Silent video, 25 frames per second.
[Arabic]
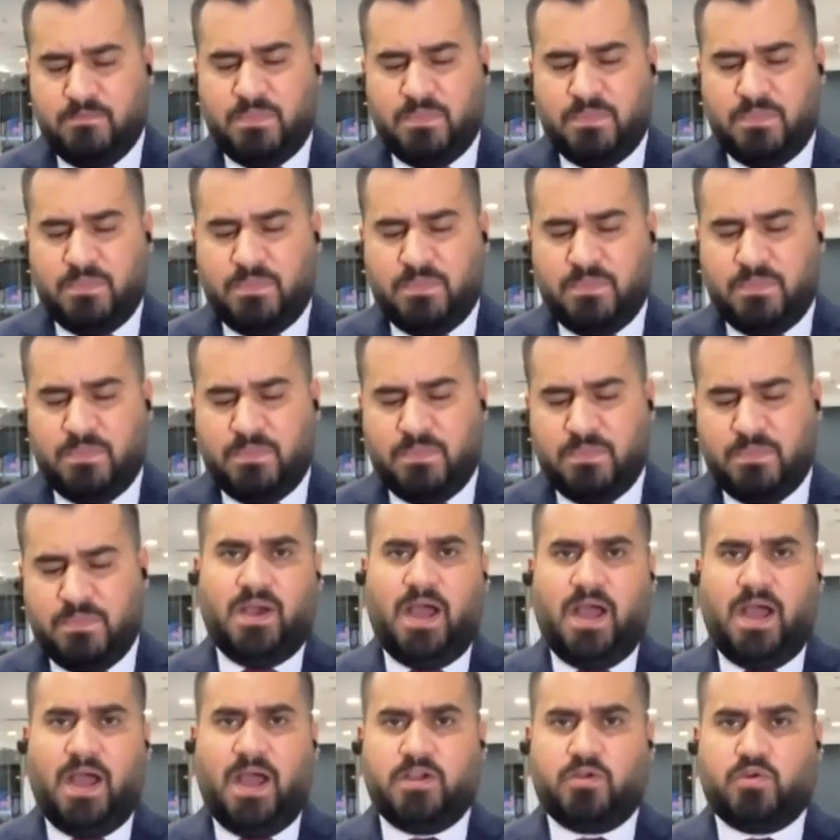من غير
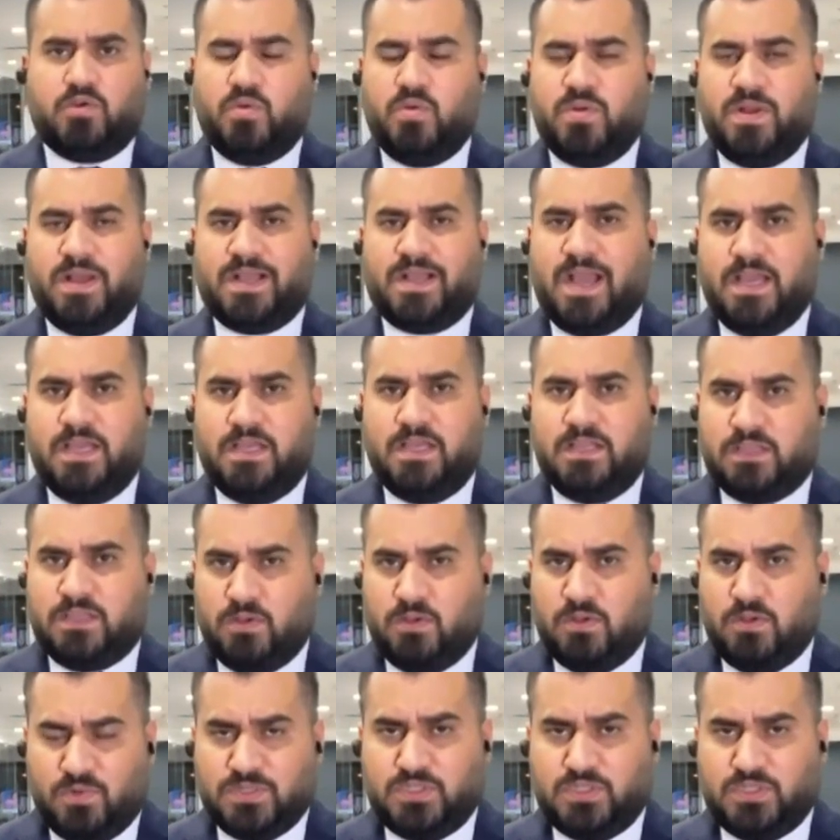المتوقع ان يكون هناك اي
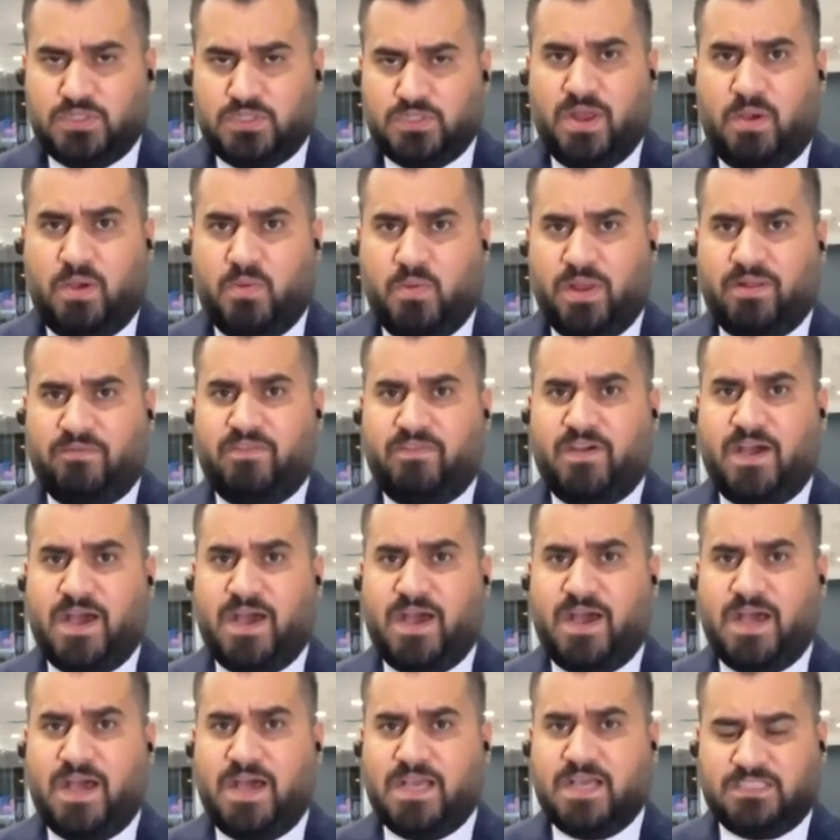توجه نحو
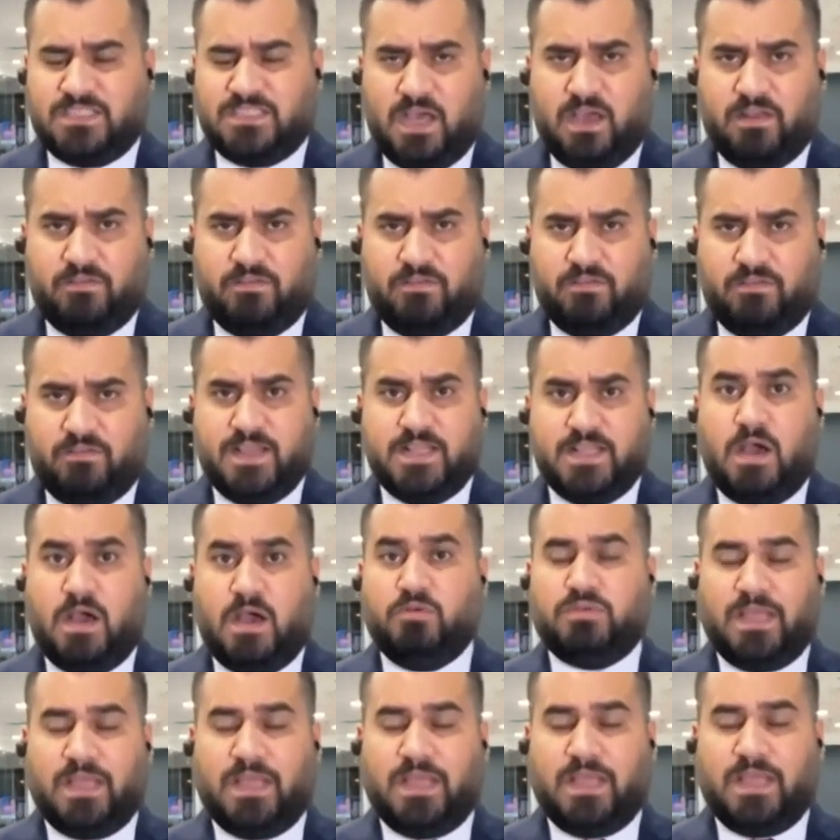رفع اسعار فائده او
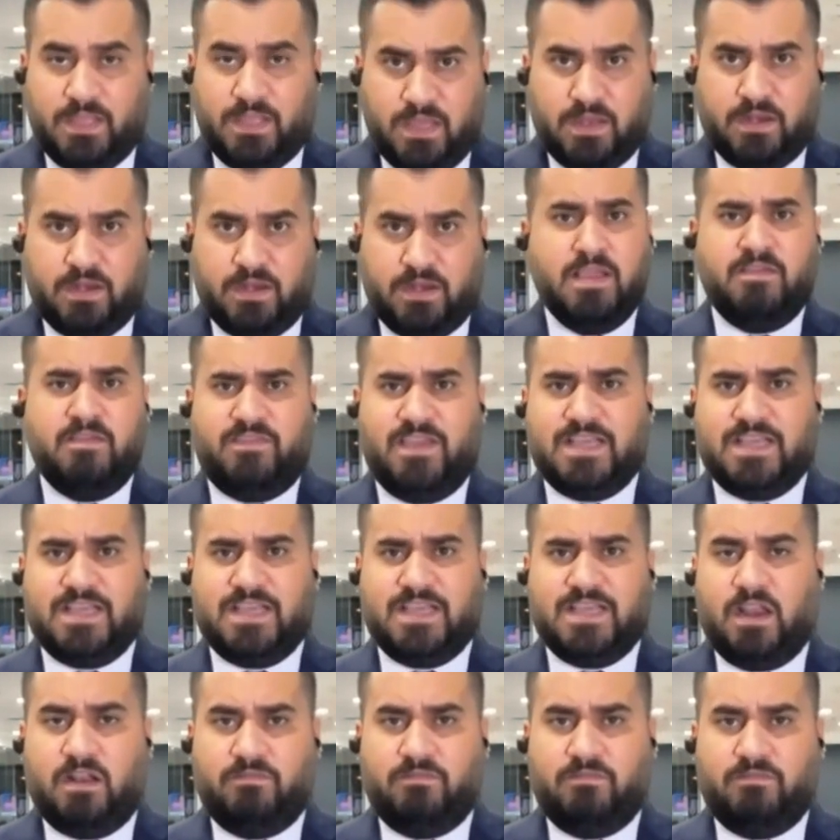تغيير في اسعار
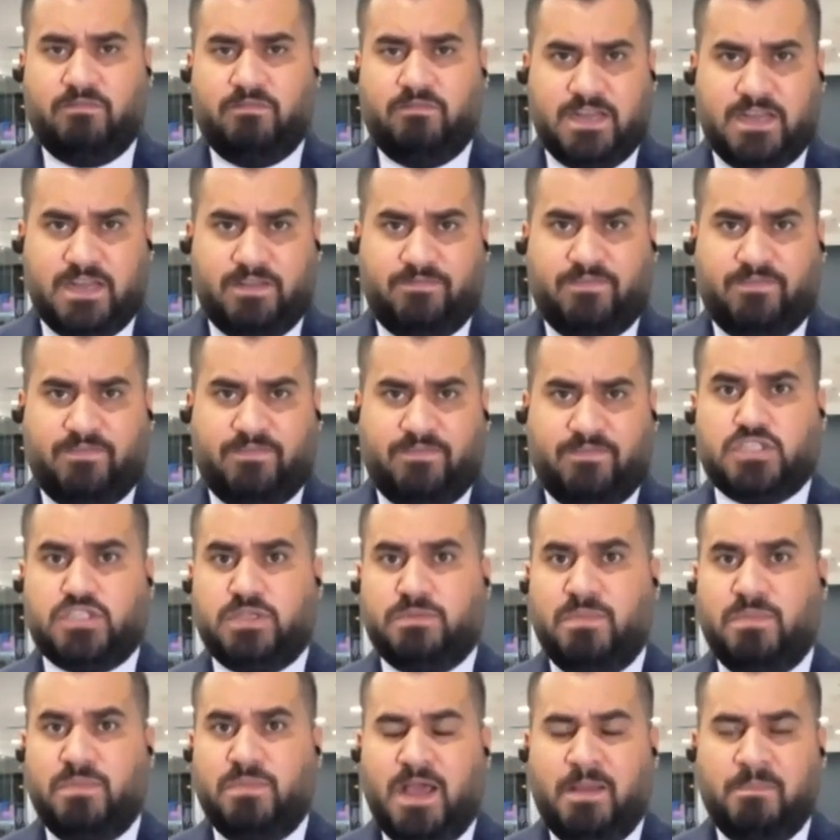الفائده في هذا الاجتماع
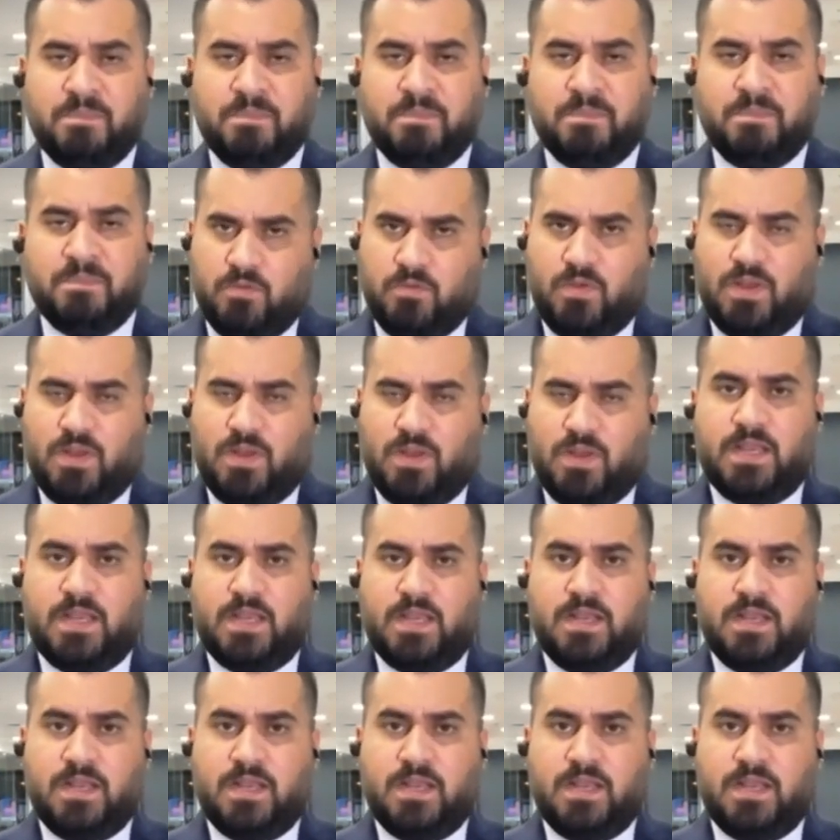ولكن